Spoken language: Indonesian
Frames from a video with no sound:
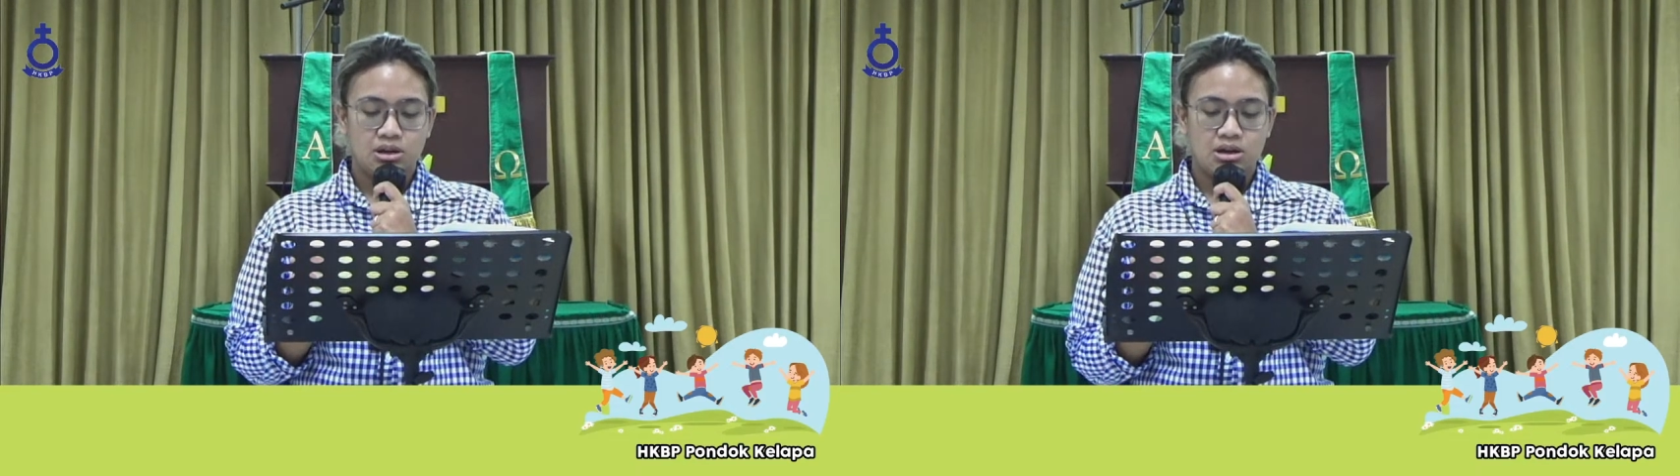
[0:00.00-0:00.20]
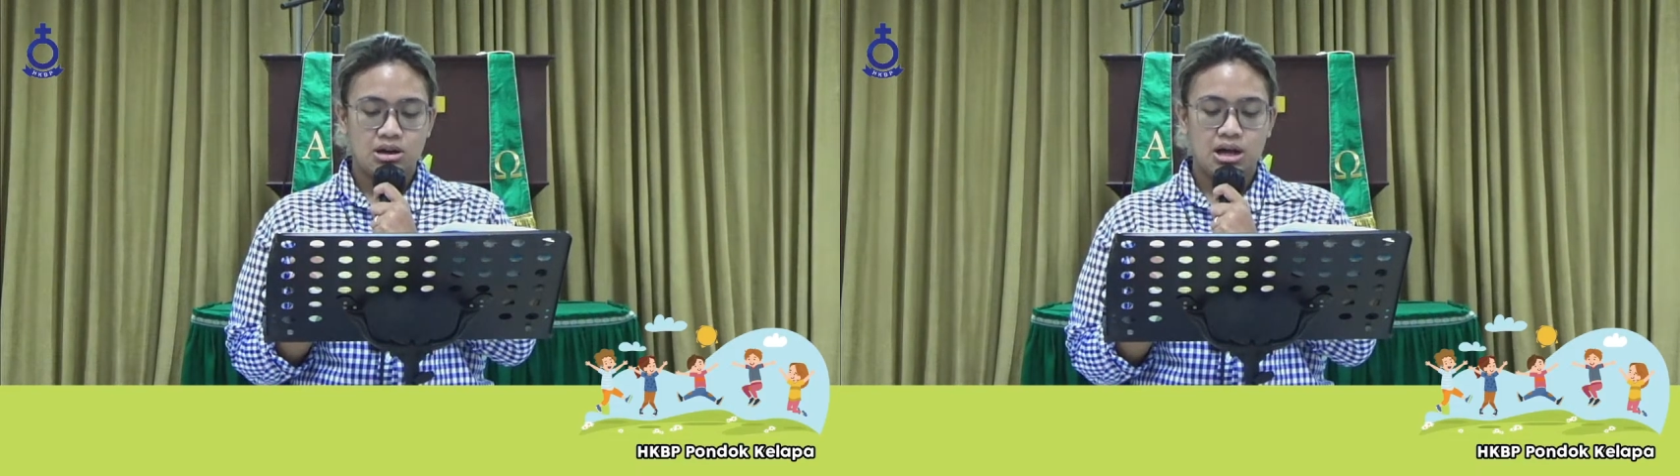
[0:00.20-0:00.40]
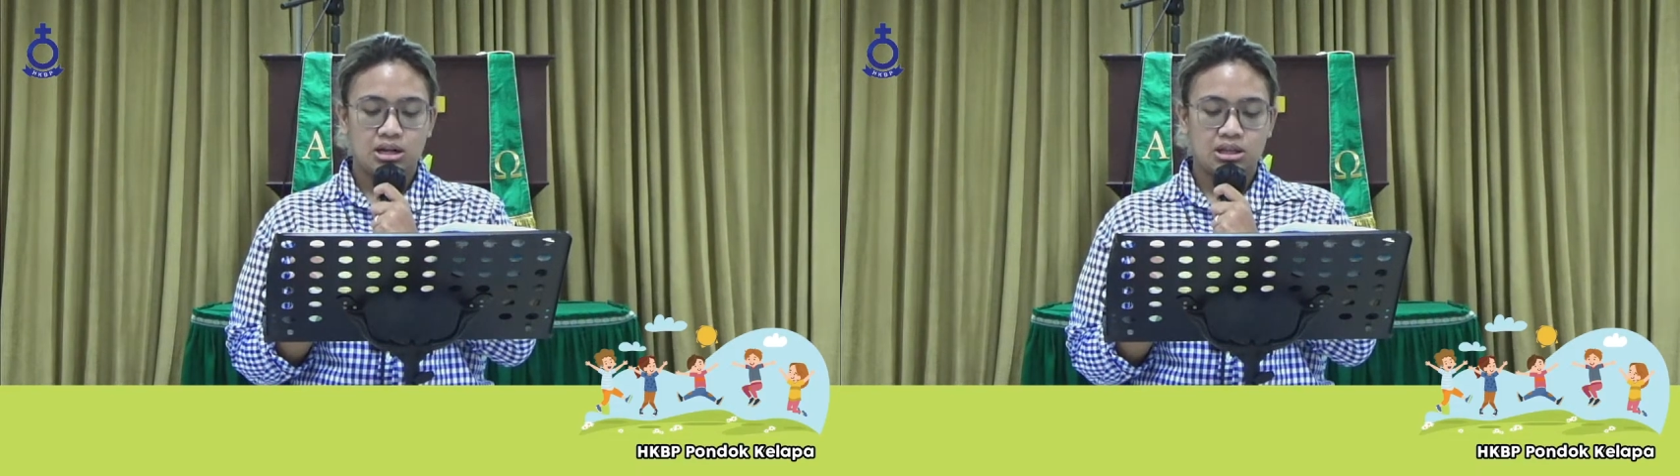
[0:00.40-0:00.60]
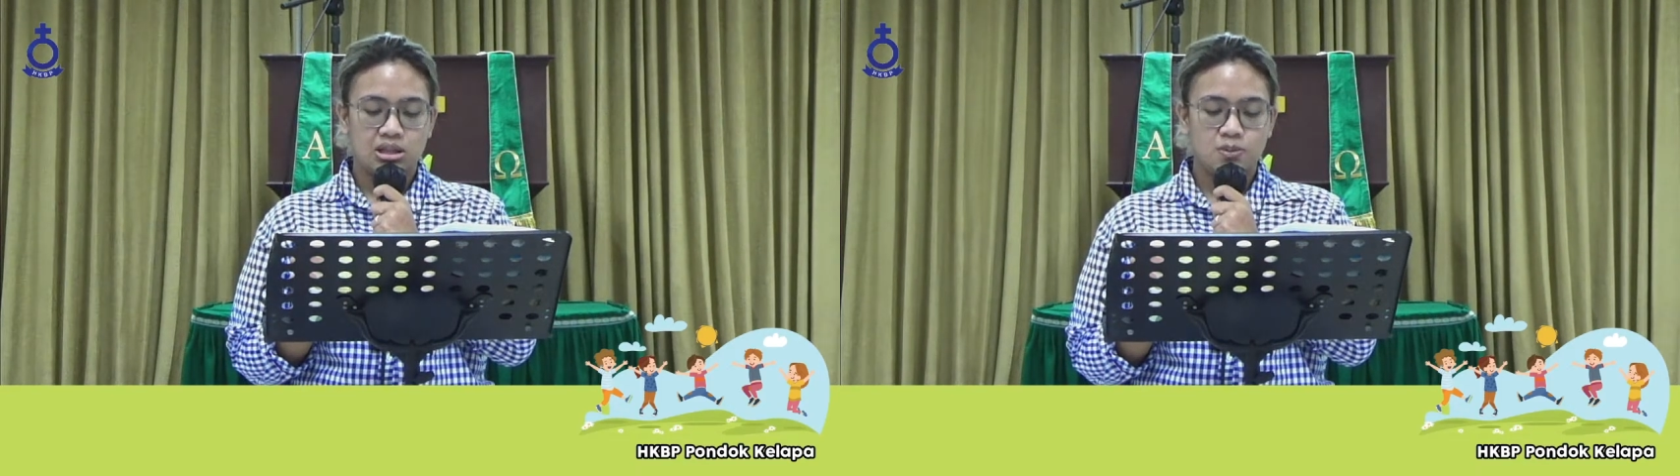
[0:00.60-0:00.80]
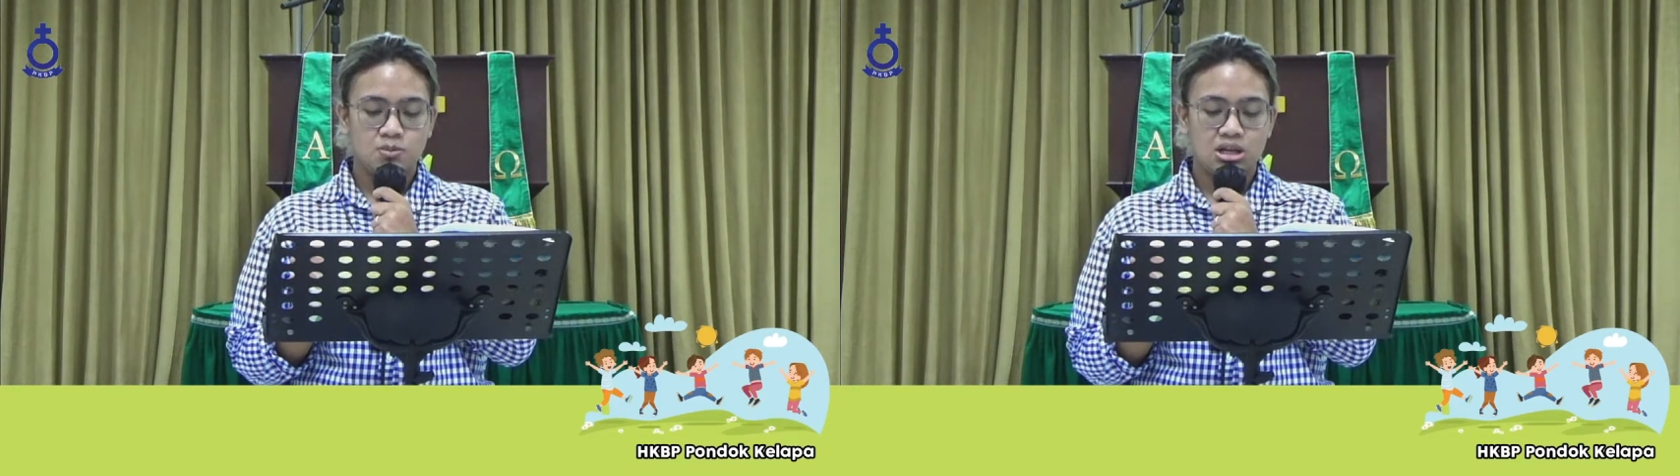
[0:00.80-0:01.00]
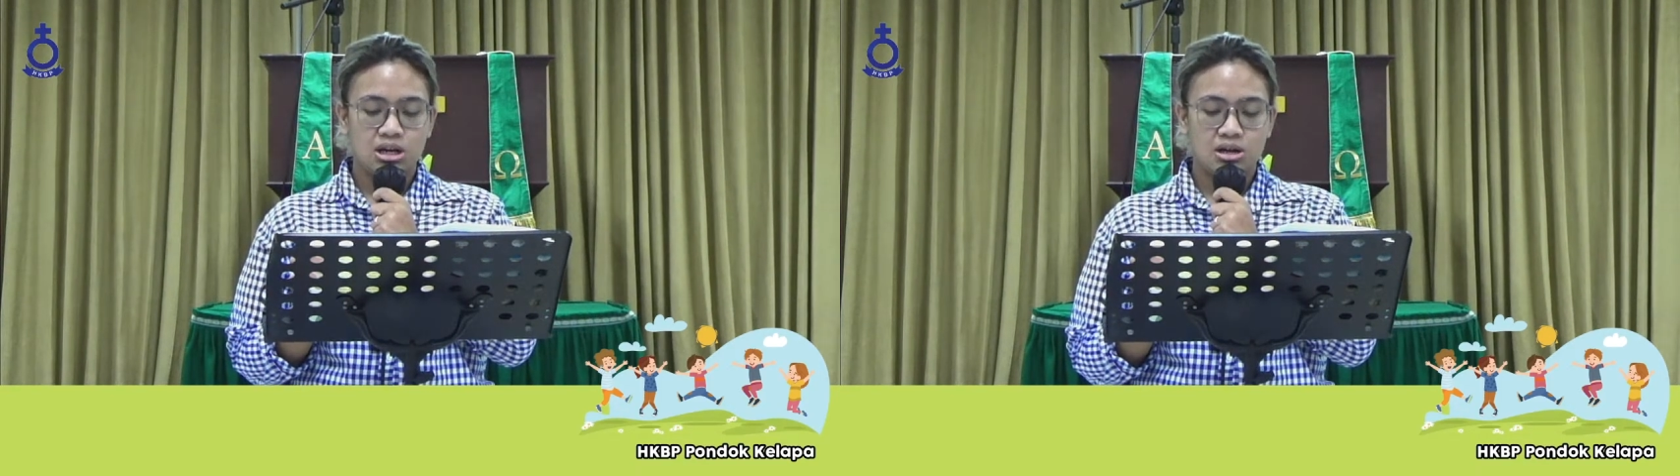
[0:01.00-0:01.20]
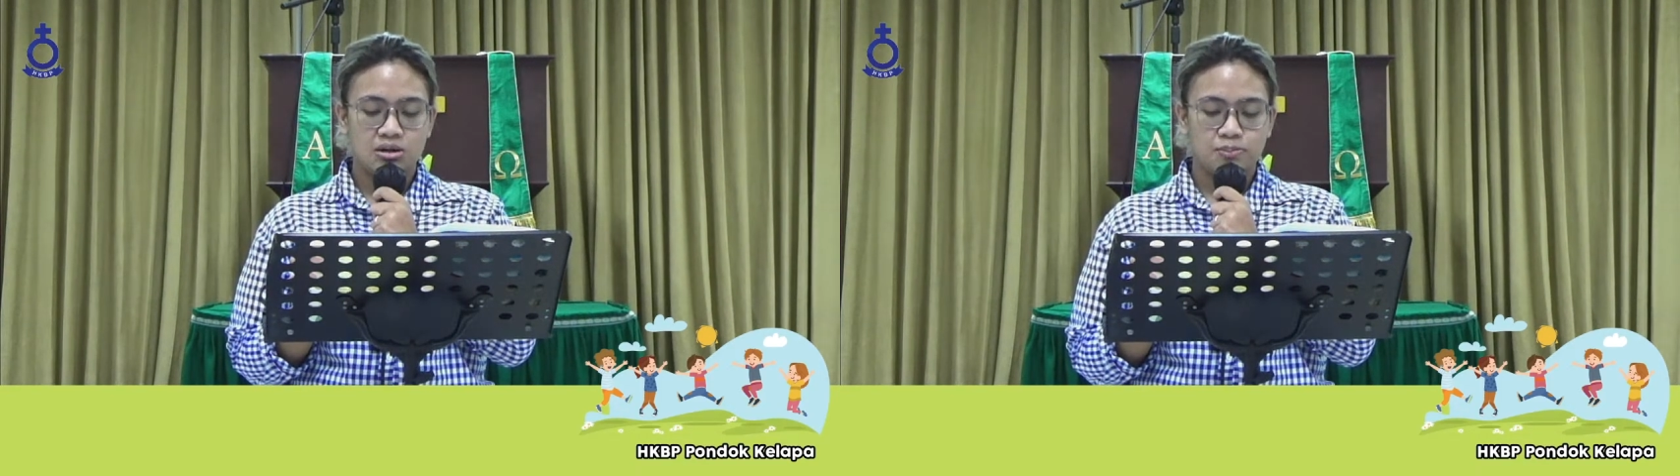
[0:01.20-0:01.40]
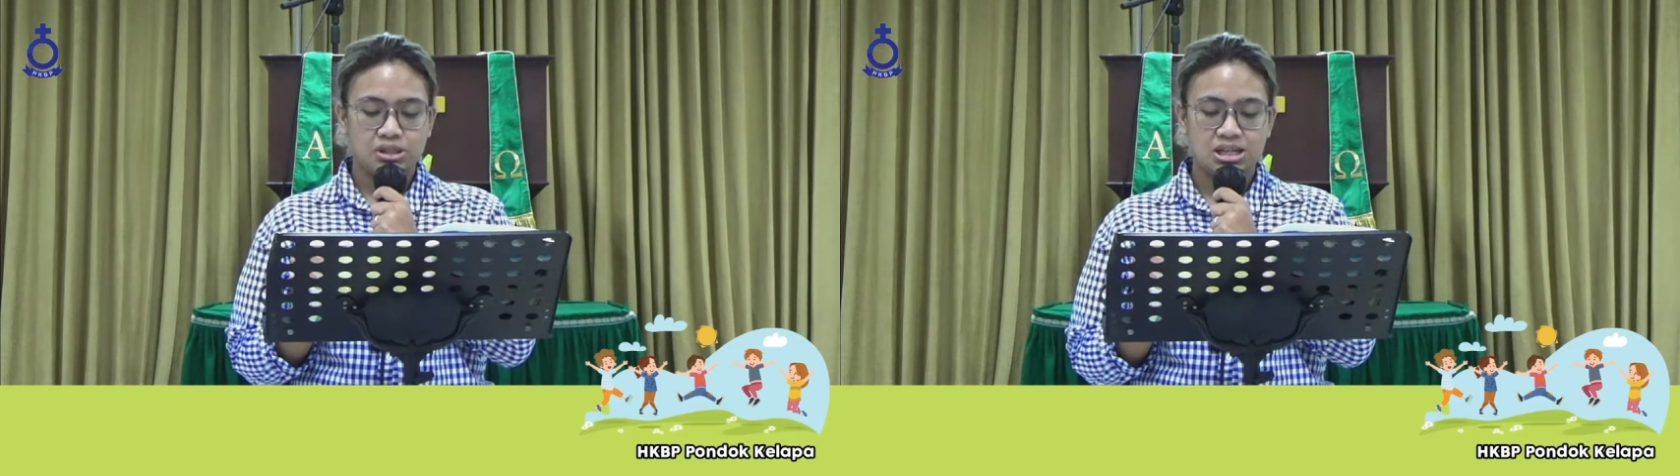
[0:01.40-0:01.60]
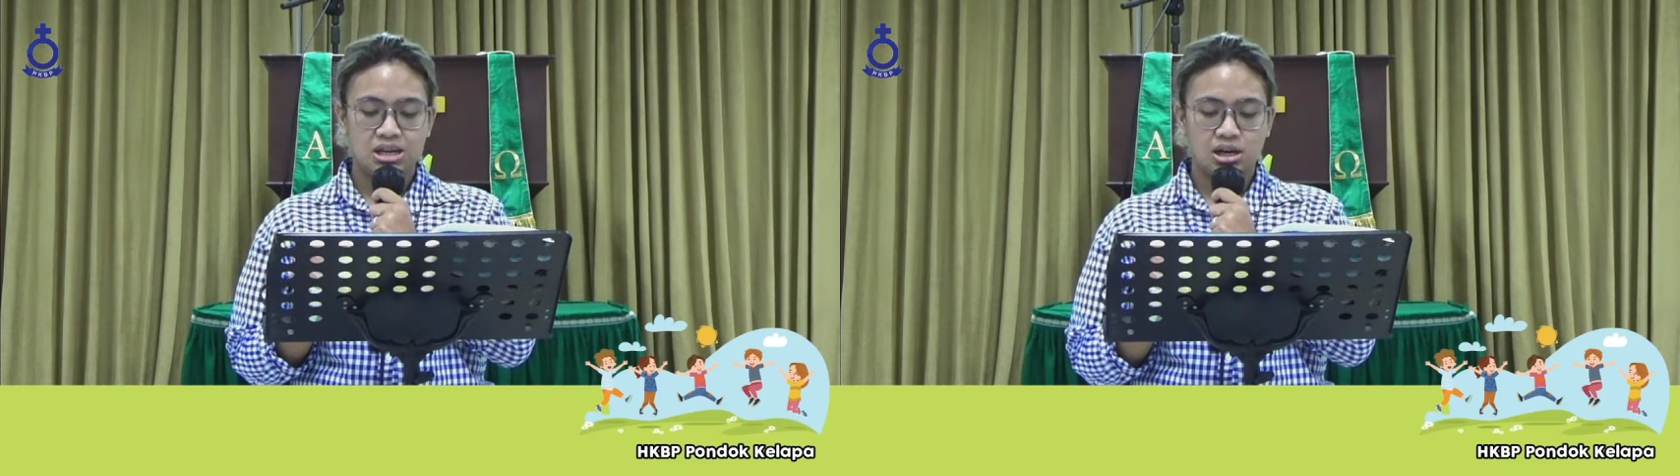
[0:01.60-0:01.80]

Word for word: Alkitabnya bilang percaya